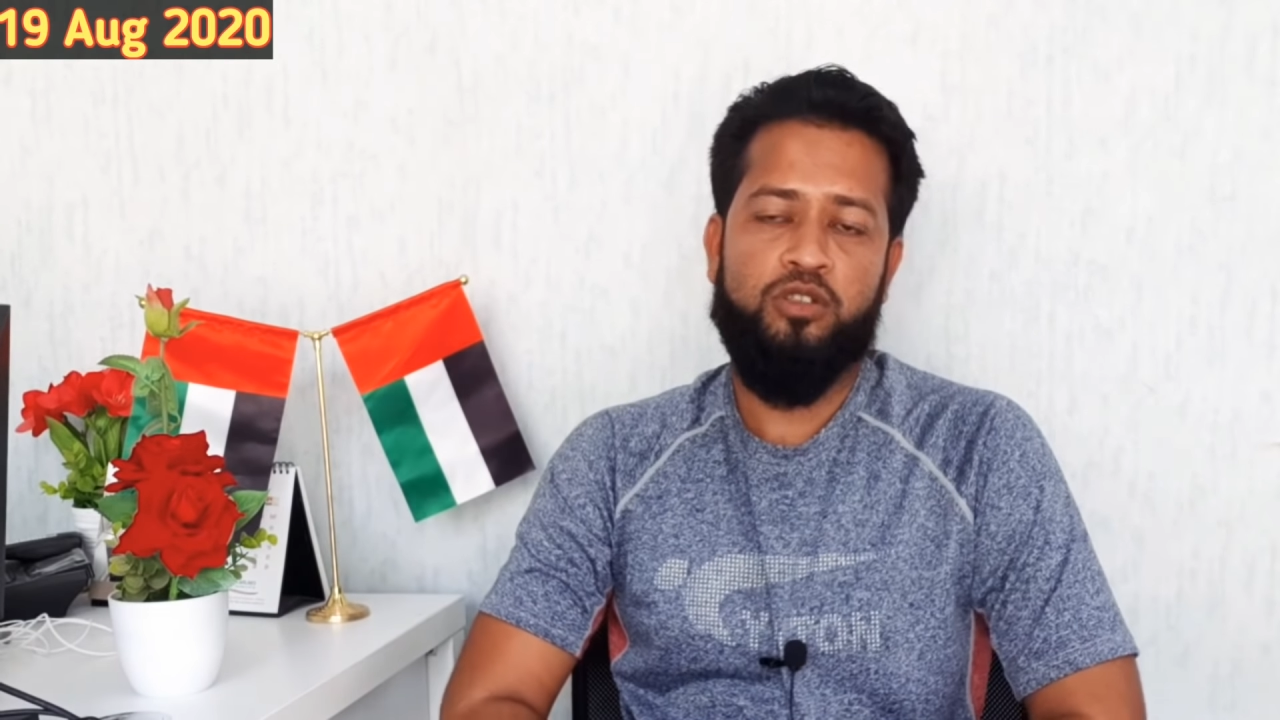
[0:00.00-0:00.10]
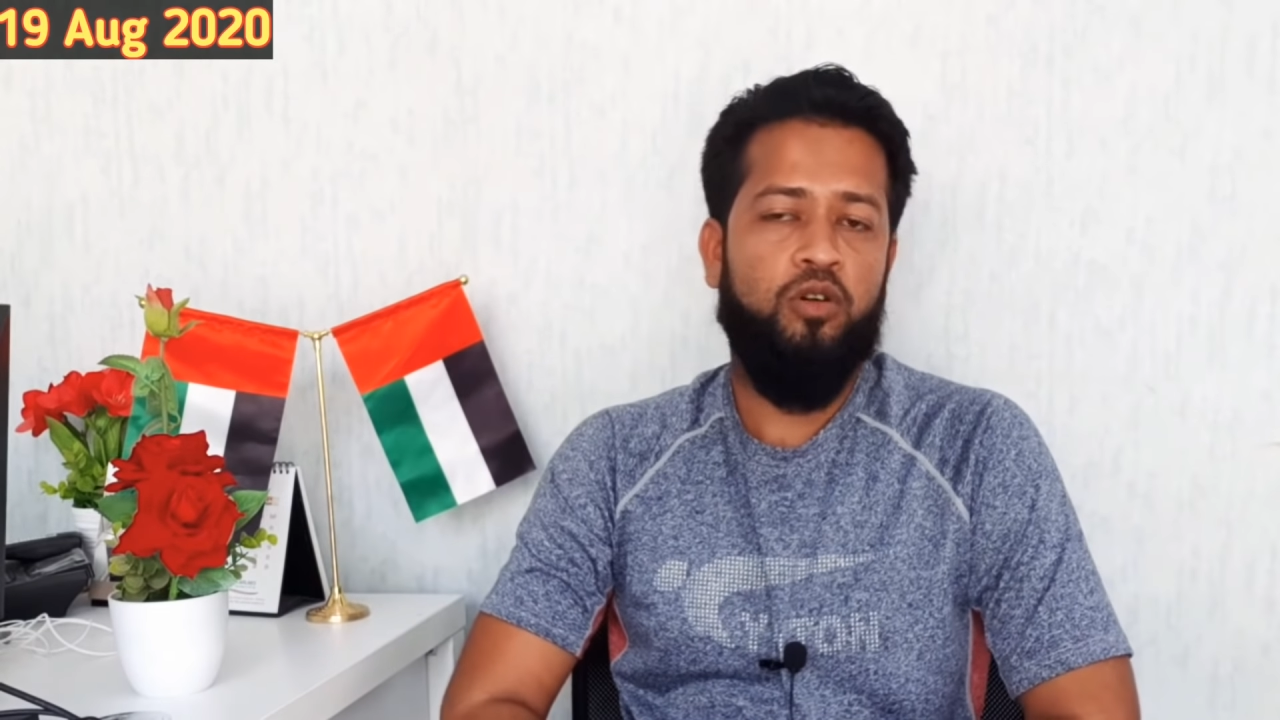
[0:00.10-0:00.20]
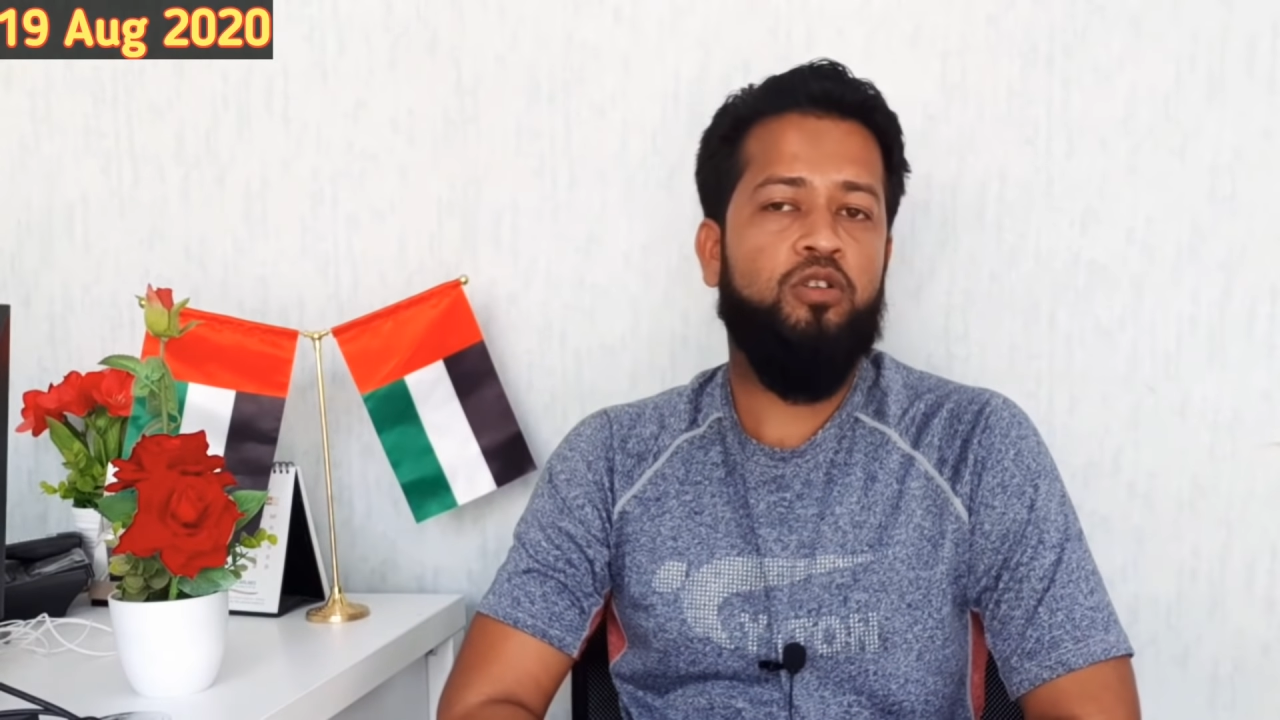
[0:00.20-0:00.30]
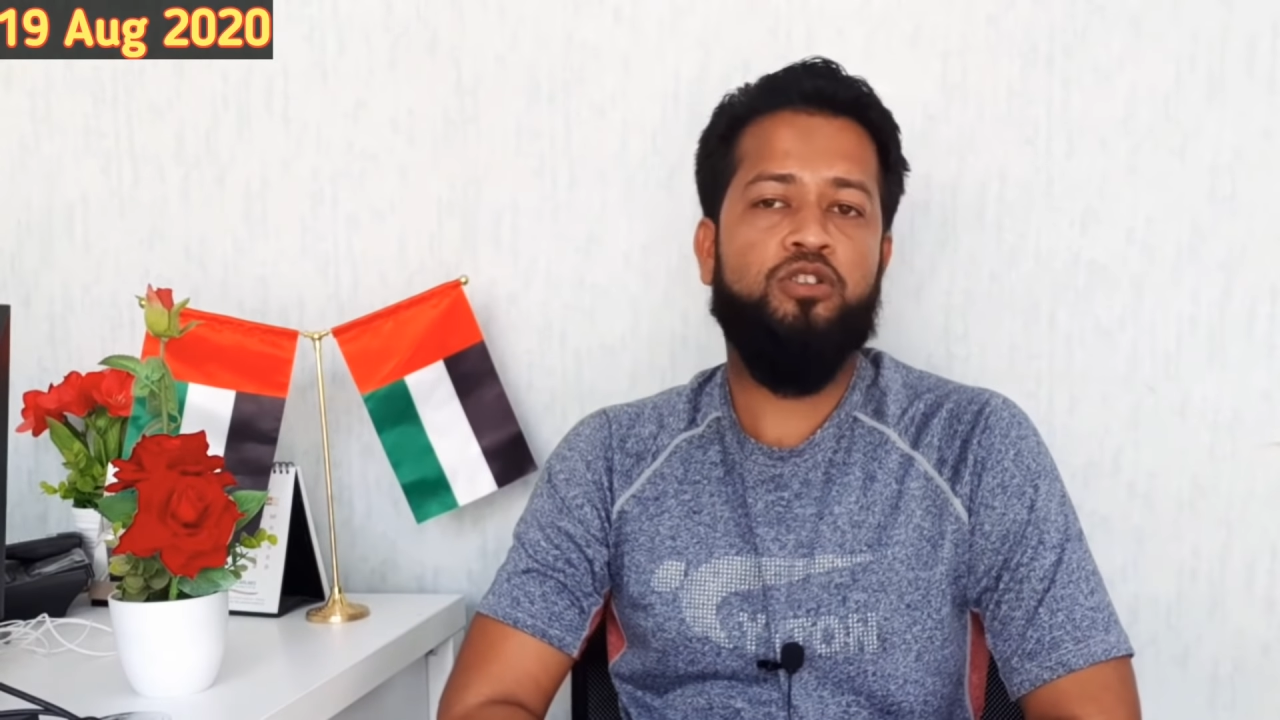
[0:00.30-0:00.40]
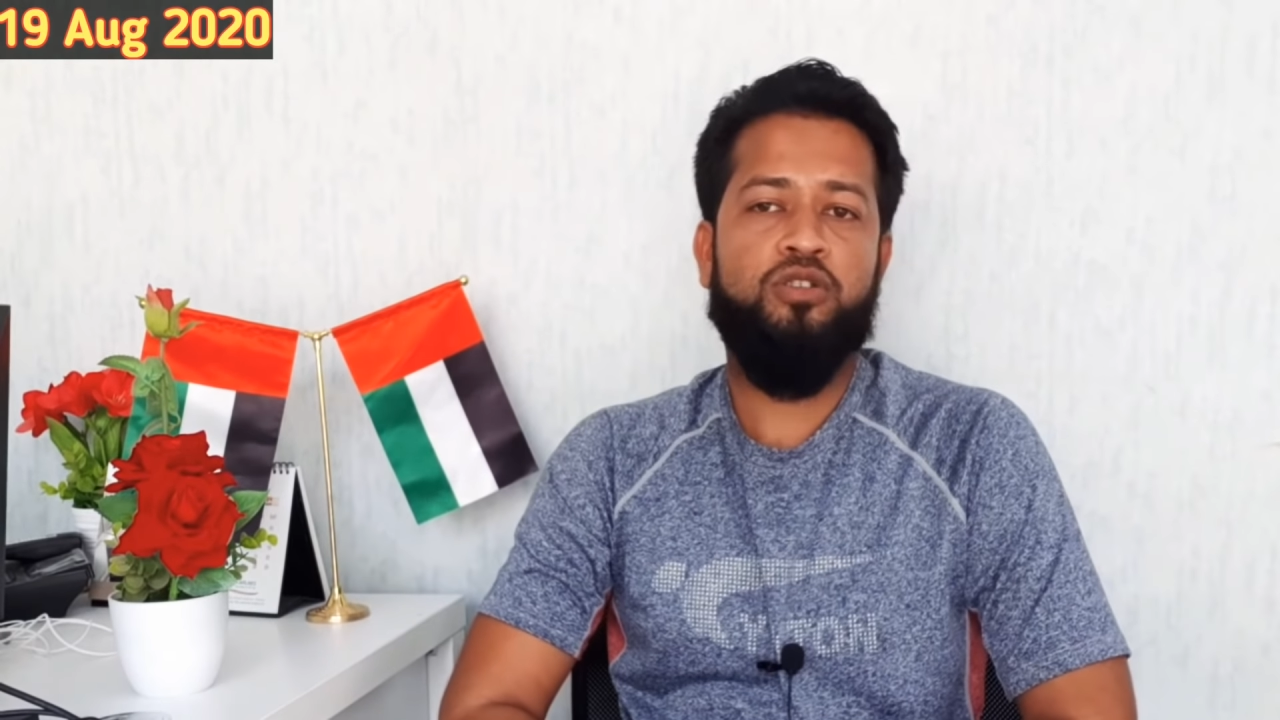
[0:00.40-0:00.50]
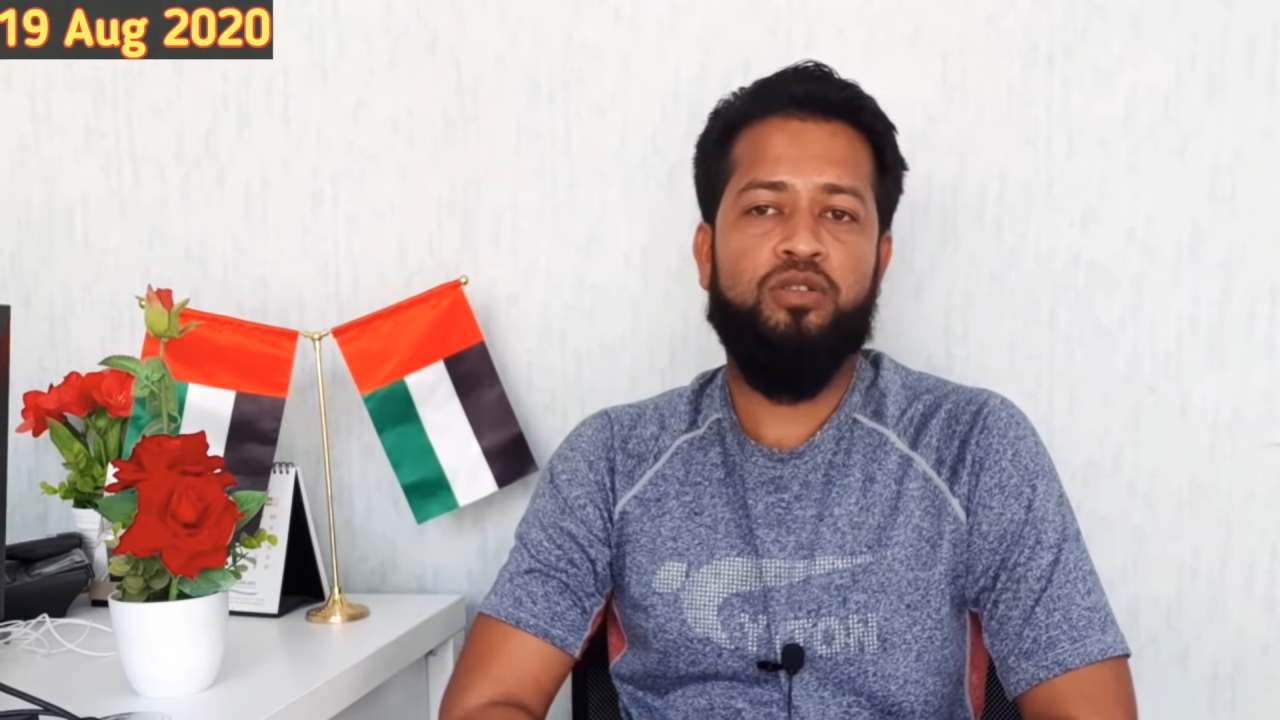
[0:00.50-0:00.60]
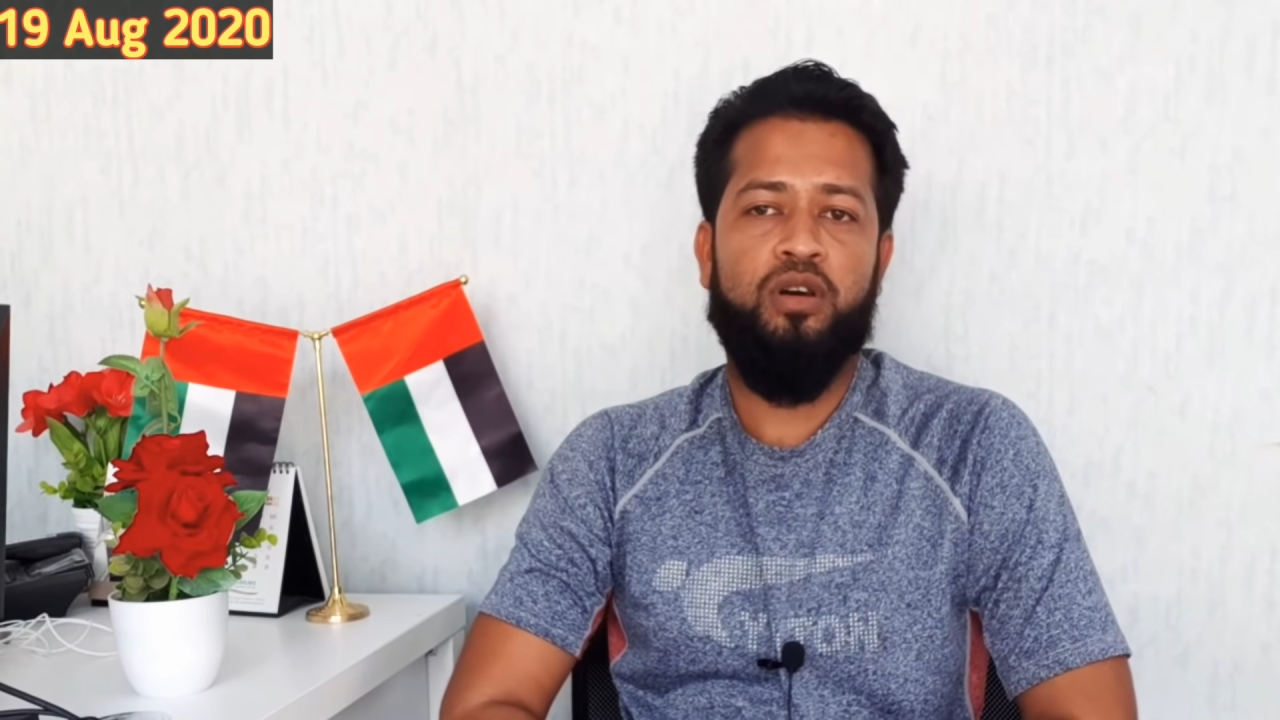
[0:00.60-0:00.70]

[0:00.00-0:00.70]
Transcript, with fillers: সলিউশন